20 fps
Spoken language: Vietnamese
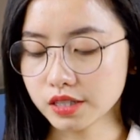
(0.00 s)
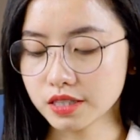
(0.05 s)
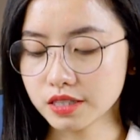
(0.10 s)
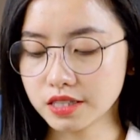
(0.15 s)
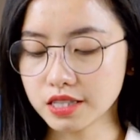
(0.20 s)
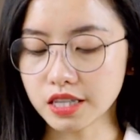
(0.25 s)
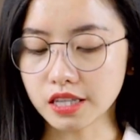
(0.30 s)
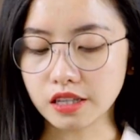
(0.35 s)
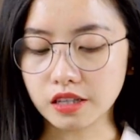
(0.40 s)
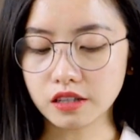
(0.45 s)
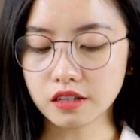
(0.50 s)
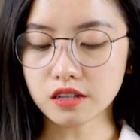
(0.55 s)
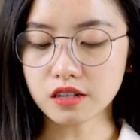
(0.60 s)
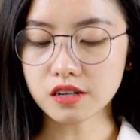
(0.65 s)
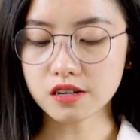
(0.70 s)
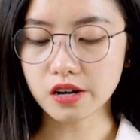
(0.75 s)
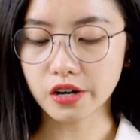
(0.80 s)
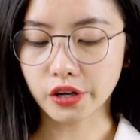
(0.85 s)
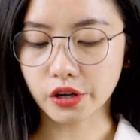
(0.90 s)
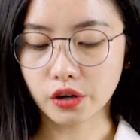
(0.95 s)
chỉ những
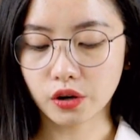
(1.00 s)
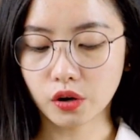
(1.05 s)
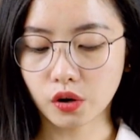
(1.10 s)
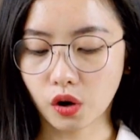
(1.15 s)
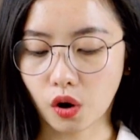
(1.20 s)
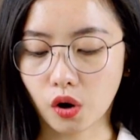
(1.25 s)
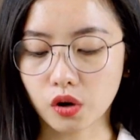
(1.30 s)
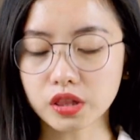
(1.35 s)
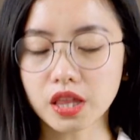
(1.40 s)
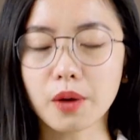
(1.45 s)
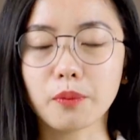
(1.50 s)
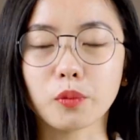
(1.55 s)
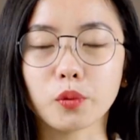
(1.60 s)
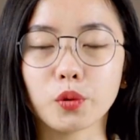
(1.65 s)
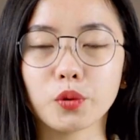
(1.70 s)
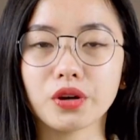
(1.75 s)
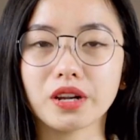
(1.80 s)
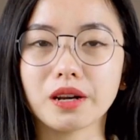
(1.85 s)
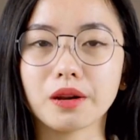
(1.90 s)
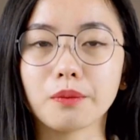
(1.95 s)
người có thẩm
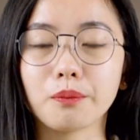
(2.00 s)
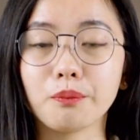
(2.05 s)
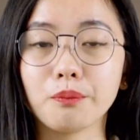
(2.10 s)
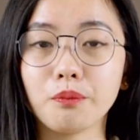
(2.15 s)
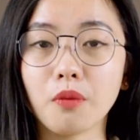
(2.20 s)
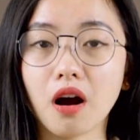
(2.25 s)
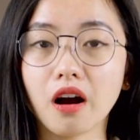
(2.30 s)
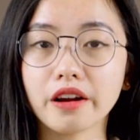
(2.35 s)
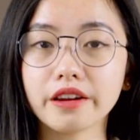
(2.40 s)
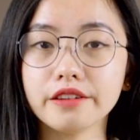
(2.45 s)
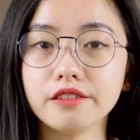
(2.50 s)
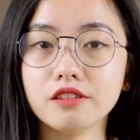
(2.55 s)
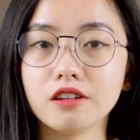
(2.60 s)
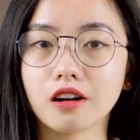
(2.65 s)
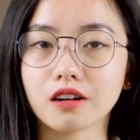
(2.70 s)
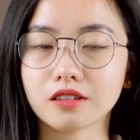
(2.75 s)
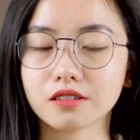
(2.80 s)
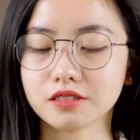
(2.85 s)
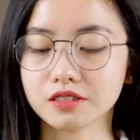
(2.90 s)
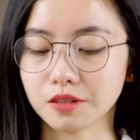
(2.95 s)
quyền mới
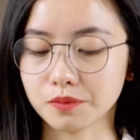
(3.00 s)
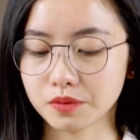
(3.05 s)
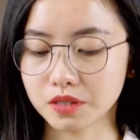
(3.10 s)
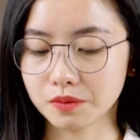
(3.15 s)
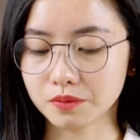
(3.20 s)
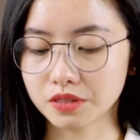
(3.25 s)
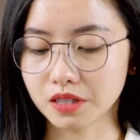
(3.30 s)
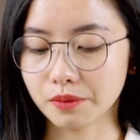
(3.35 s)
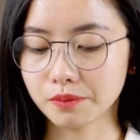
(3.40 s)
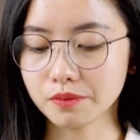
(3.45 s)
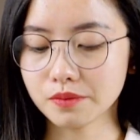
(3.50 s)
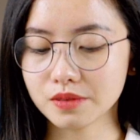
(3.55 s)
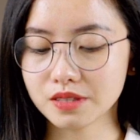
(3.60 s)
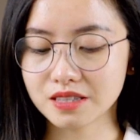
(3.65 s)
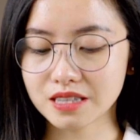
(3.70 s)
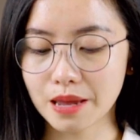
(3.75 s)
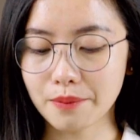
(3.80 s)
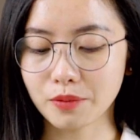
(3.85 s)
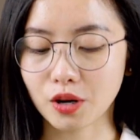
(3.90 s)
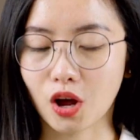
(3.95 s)
được chấm chấm chấm
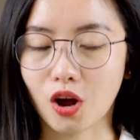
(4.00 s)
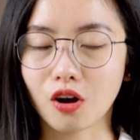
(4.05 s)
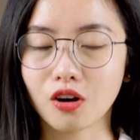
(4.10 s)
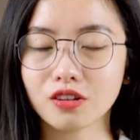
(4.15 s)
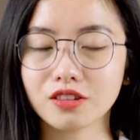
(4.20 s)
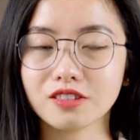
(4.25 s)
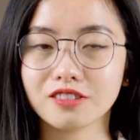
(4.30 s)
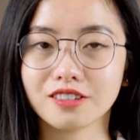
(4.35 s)
xem nó